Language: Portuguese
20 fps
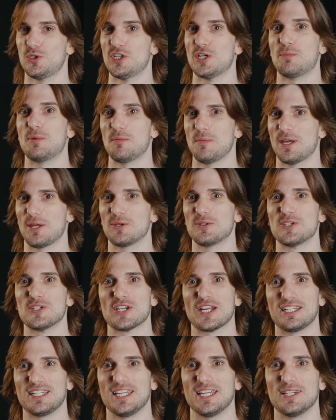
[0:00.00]
dia 1 de
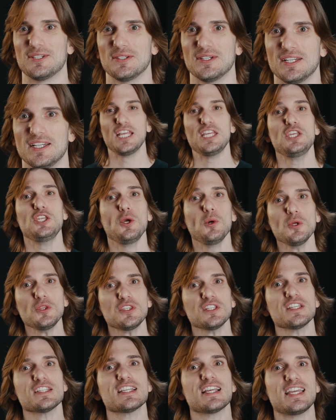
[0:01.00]
janeiro. E
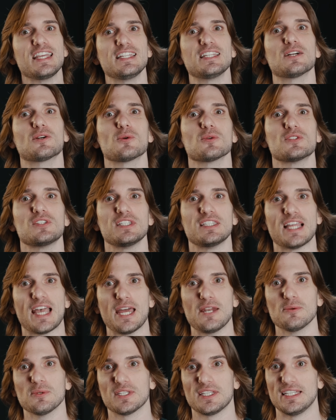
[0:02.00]
outras ainda
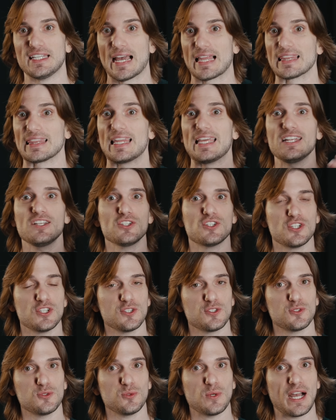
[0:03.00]
consideram que, além
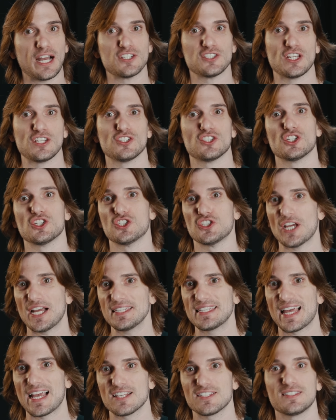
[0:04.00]
disso, a gente já
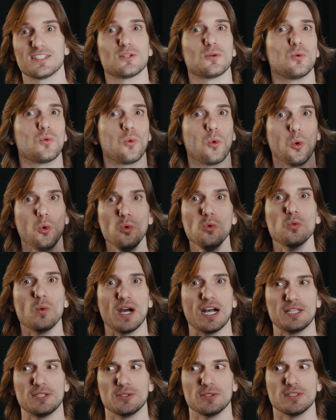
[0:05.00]
nasce com um
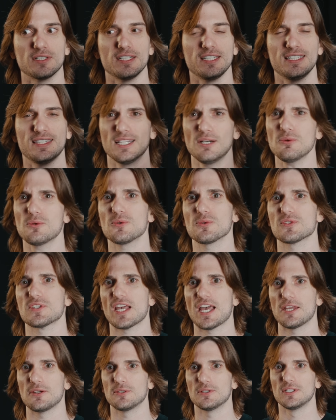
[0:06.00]
ano e não com
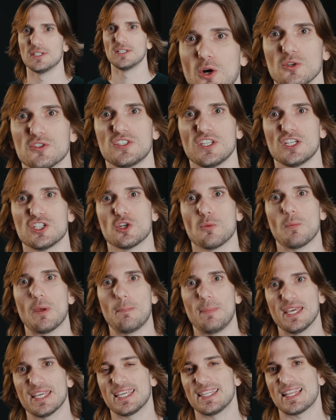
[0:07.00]
zero. Ou seja, um
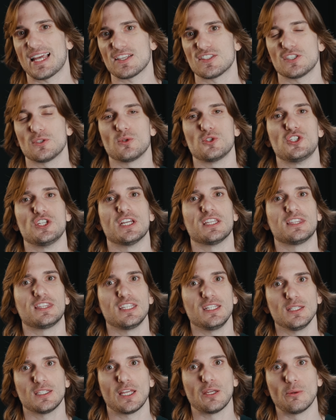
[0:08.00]
bebê que nasce no dia
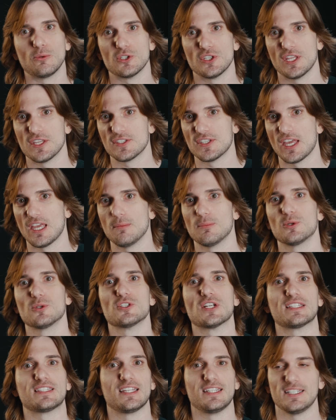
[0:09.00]
31 de dezembro
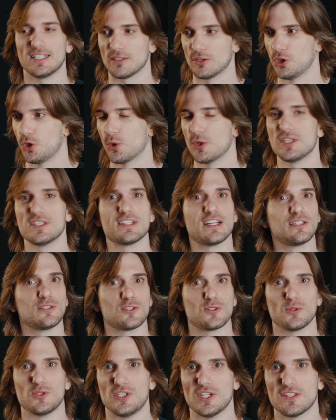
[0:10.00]
já teria dois
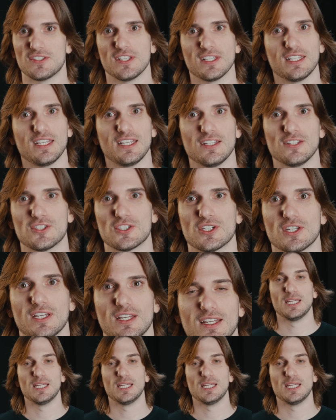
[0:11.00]
anos no dia seguinte.